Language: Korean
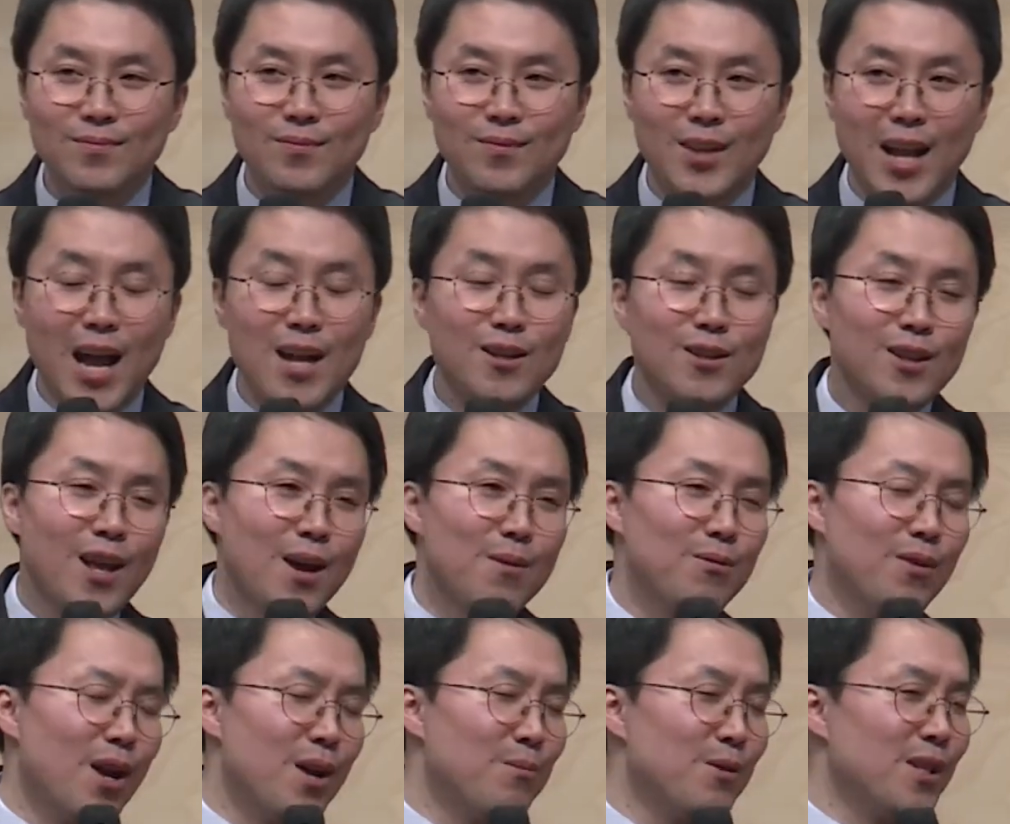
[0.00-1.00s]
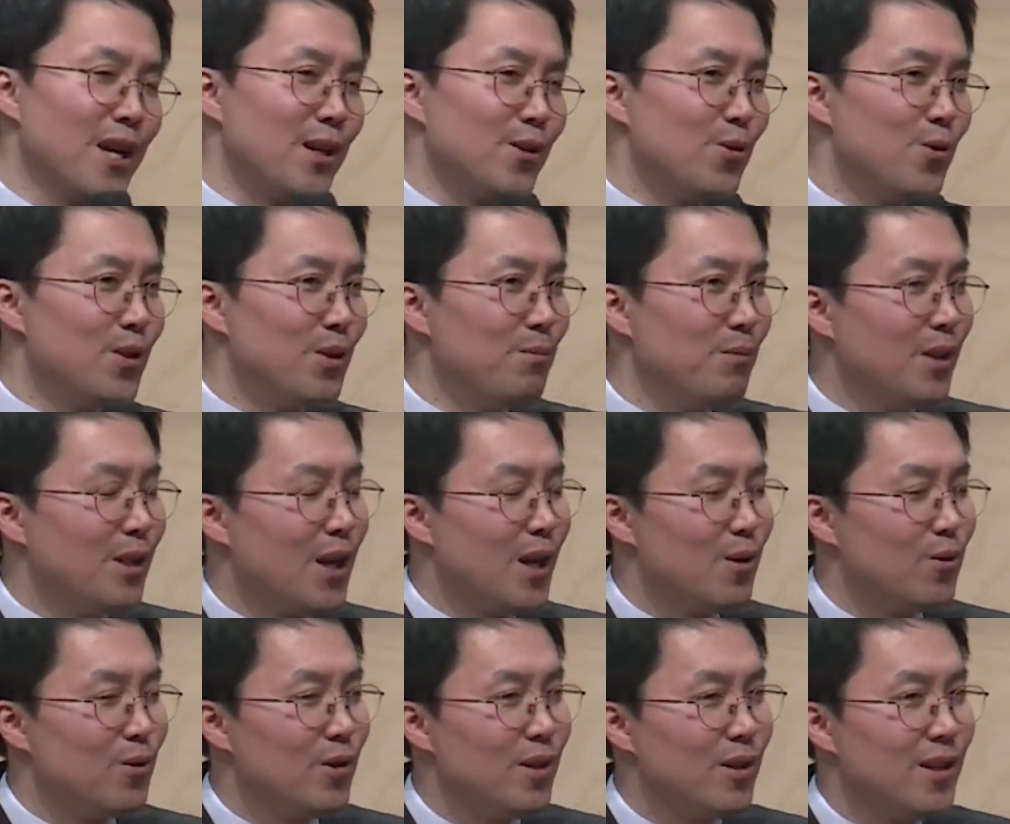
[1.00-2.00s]
나는 아브라함의 자손입니다.
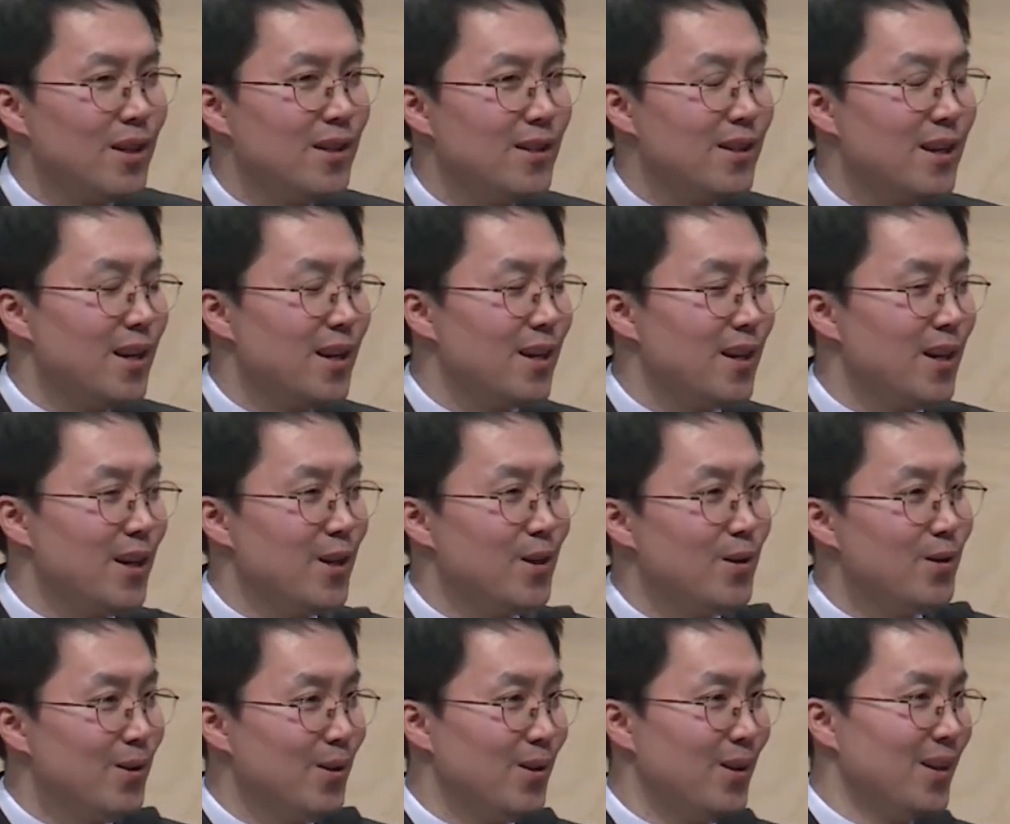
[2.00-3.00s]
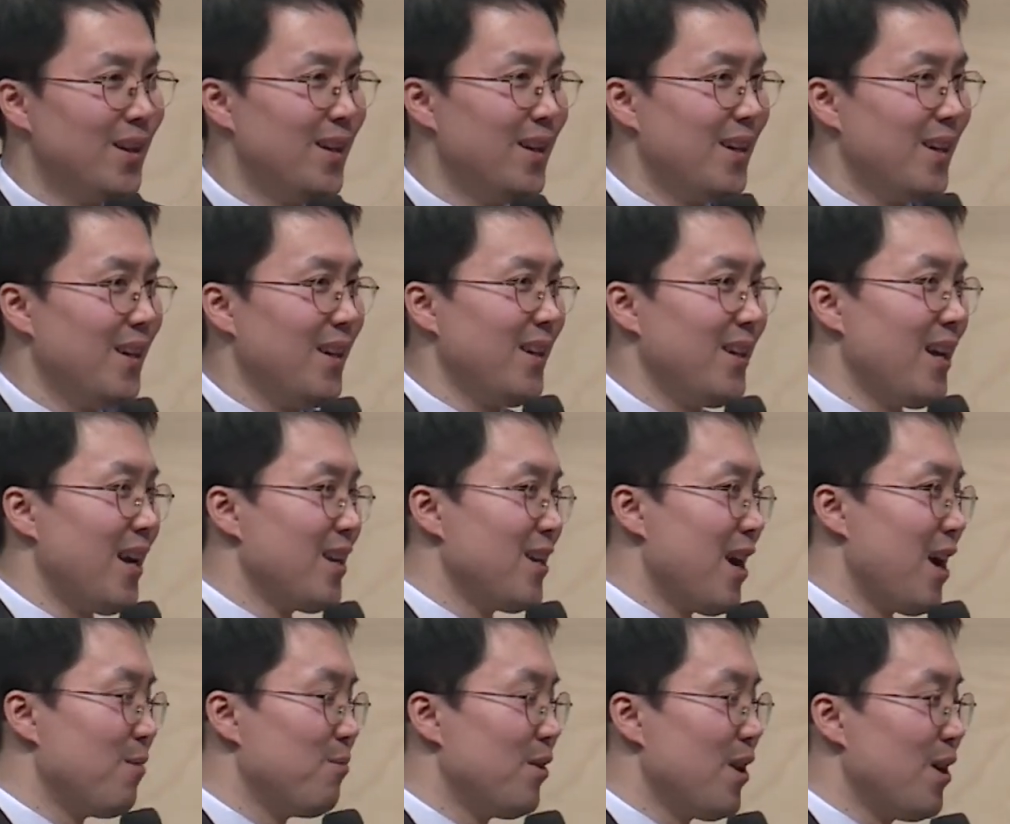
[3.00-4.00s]
우리 이렇게 인사할까요? 예, 나는
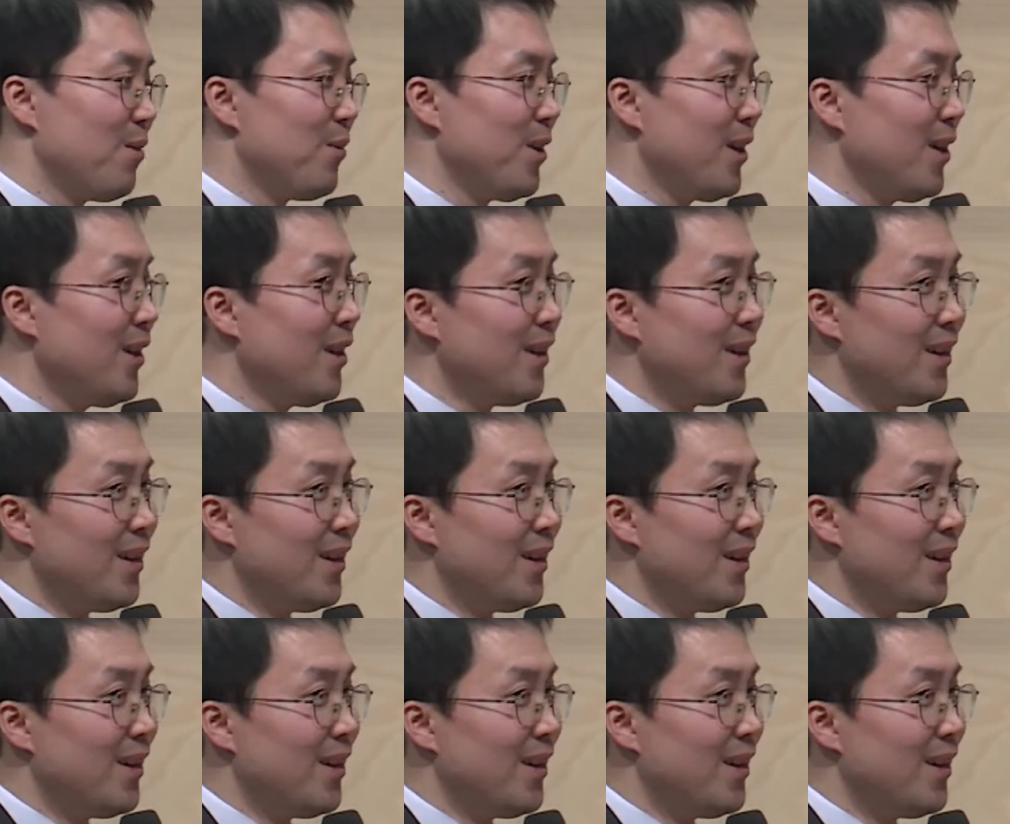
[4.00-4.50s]
아브라함의